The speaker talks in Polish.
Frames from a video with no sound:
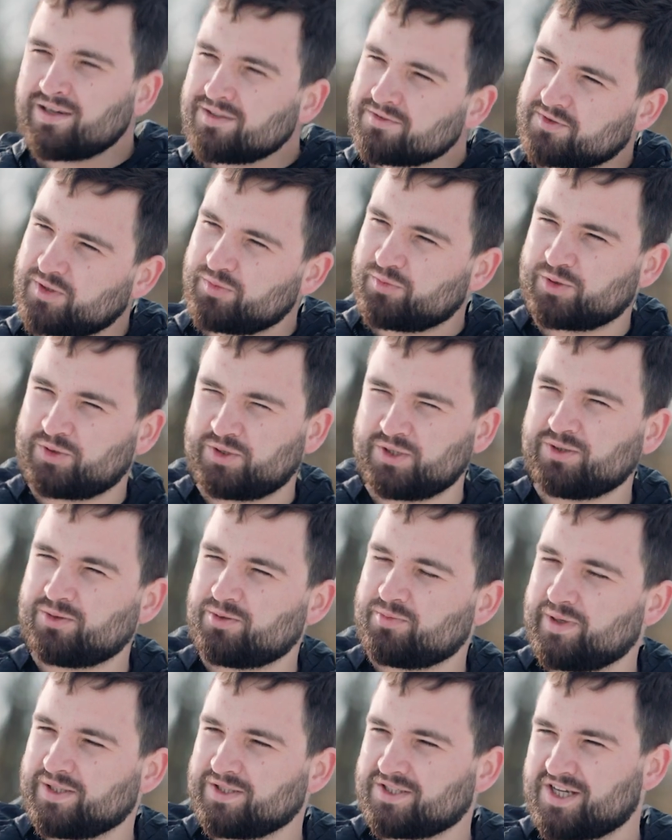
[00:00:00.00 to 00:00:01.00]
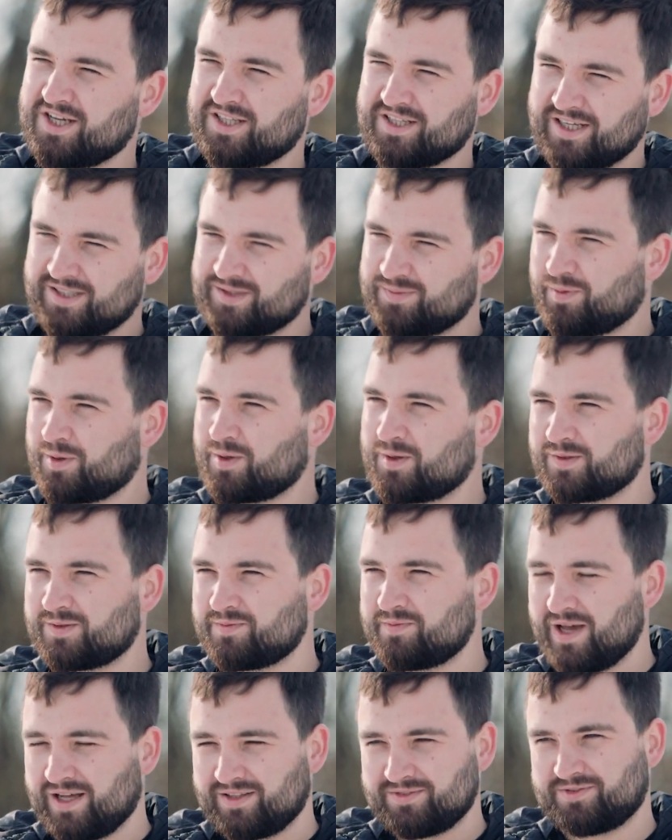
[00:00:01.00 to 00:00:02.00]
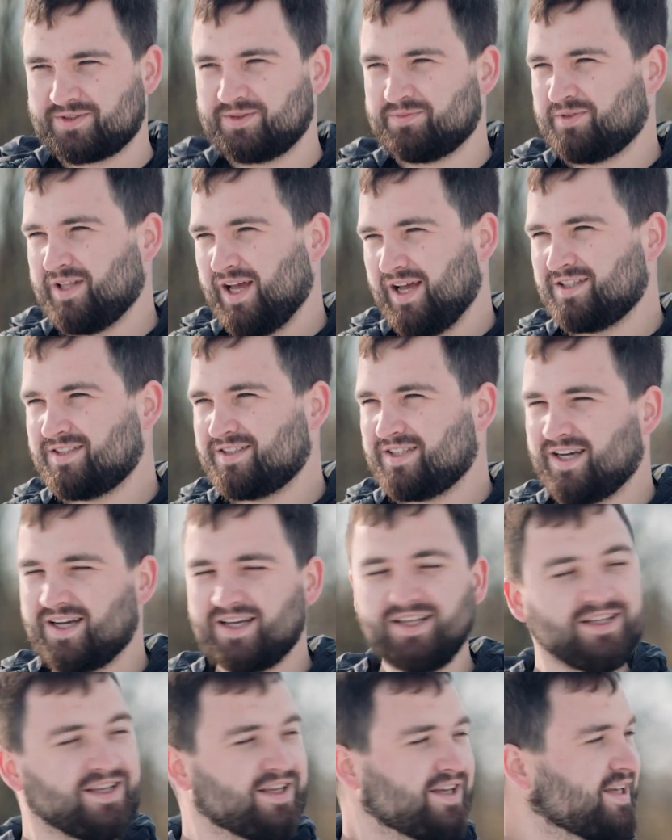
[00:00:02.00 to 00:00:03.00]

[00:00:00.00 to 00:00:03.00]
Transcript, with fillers: ale w tym odcinku będzie jednak sporo zmian w tym teście,